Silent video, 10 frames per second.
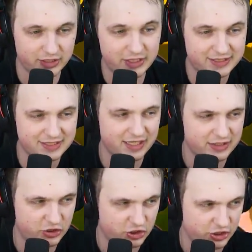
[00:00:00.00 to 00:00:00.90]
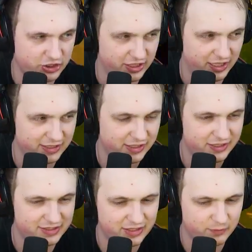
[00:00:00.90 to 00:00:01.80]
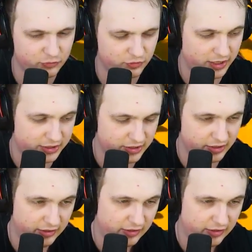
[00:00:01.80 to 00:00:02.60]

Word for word: i nic nie niszczycie, ani nic nie budujecie.